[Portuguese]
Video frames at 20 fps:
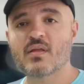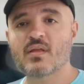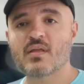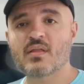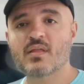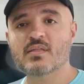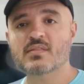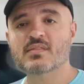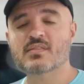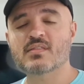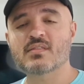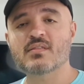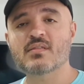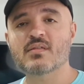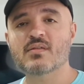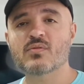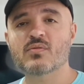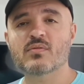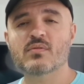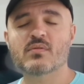e assim
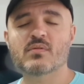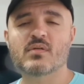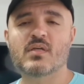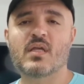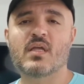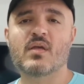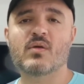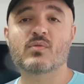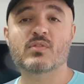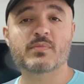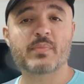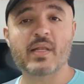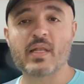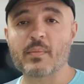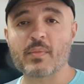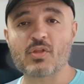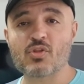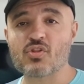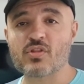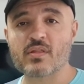é, o
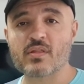espelhamento de